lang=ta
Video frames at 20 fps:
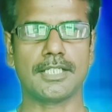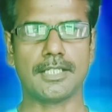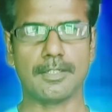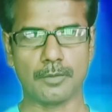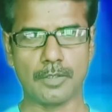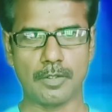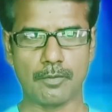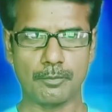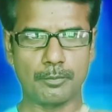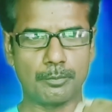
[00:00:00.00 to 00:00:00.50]
ஏன்னா
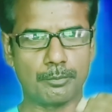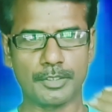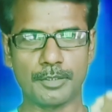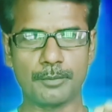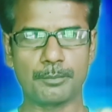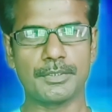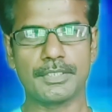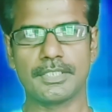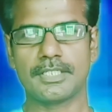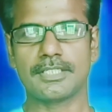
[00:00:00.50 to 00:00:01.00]
அவள் அவள்
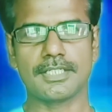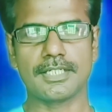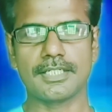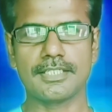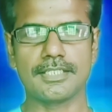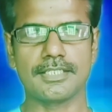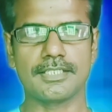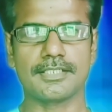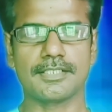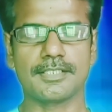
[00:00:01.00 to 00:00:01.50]
மிகப்பெரிய
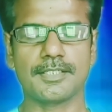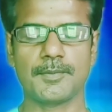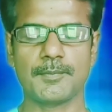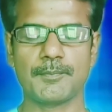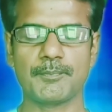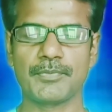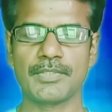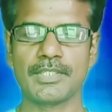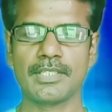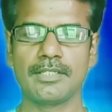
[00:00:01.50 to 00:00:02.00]
நடிகர்
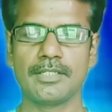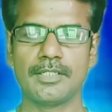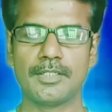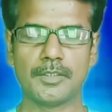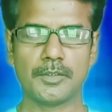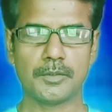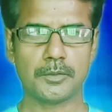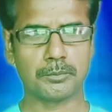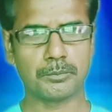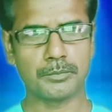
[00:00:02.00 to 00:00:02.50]

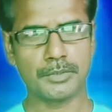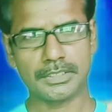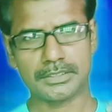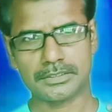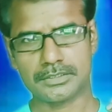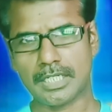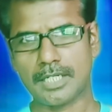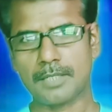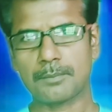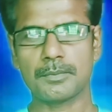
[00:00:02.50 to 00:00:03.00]
மிக
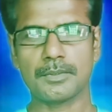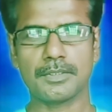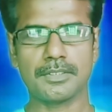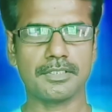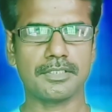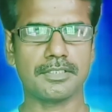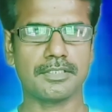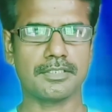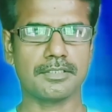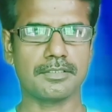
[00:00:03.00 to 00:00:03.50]
டாப்பில்
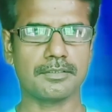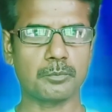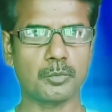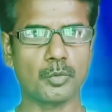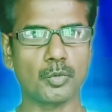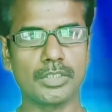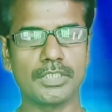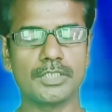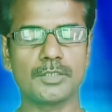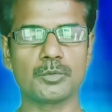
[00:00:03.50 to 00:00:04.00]

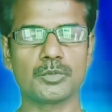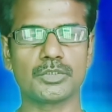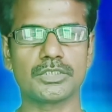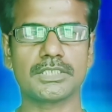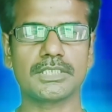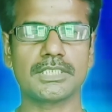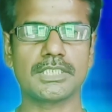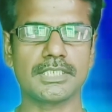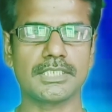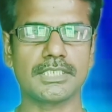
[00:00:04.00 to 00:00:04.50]
புகழின்
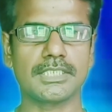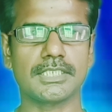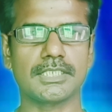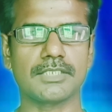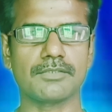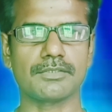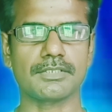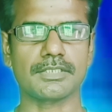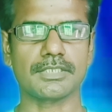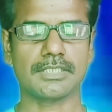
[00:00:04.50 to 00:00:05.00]
உச்சத்தில்
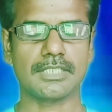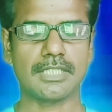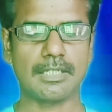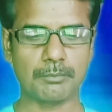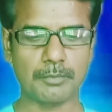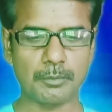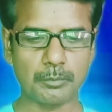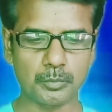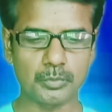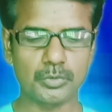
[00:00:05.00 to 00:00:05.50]
இருக்கிறவர்
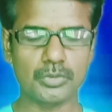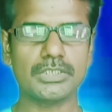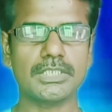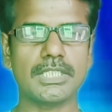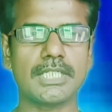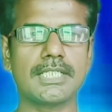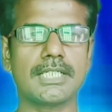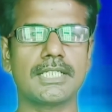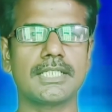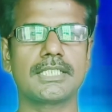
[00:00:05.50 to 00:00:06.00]
அப்போ
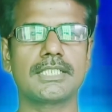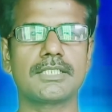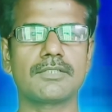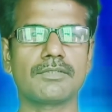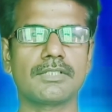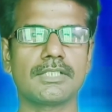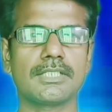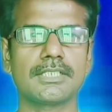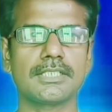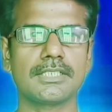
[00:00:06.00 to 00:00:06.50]
புதுசாக
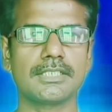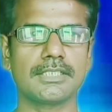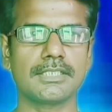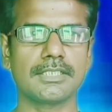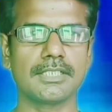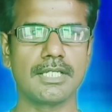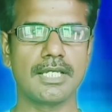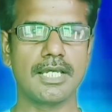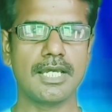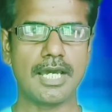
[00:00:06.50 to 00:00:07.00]
நடிக்கிறவங்களுக்கு
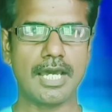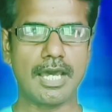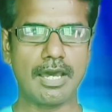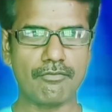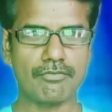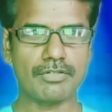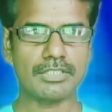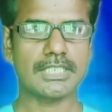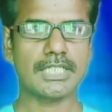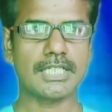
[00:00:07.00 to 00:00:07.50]

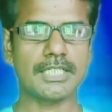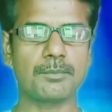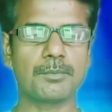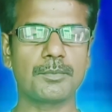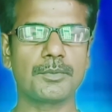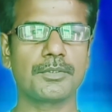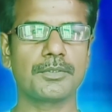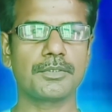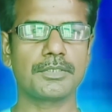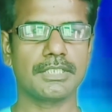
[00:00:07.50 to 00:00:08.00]
அவர்
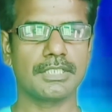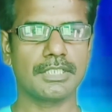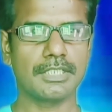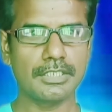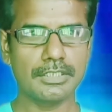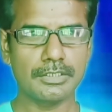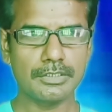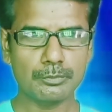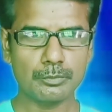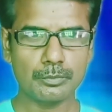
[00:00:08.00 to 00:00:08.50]
நடிப்புக்கு
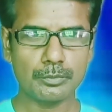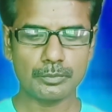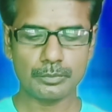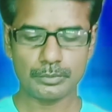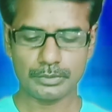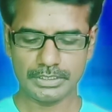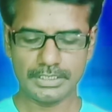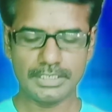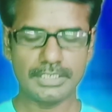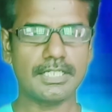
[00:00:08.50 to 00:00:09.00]
ஈடு
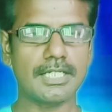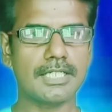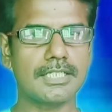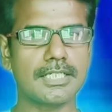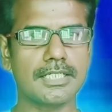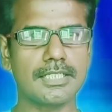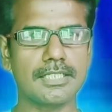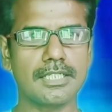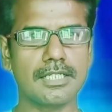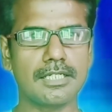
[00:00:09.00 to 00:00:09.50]
ஈடாக
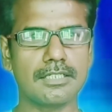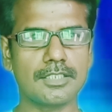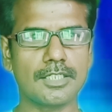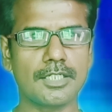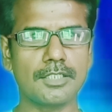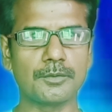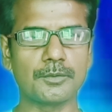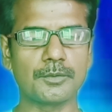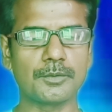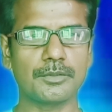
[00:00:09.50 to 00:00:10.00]

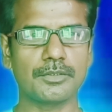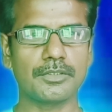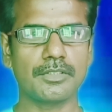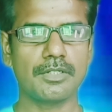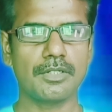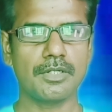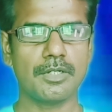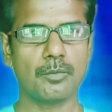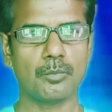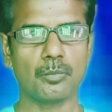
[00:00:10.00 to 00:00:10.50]
நடிக்காட்டாலும்
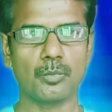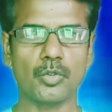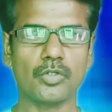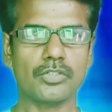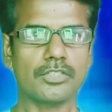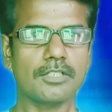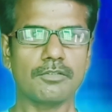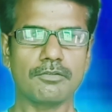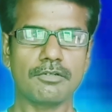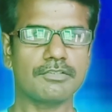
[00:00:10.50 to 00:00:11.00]

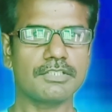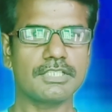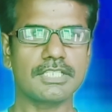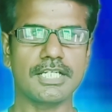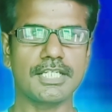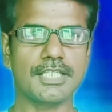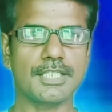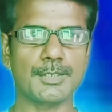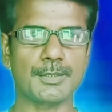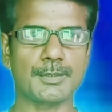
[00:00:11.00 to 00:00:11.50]
ஓரளவாவது
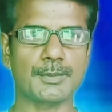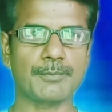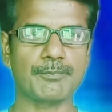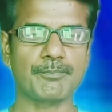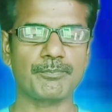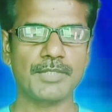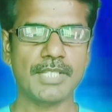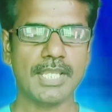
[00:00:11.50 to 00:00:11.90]
நடிக்கணும்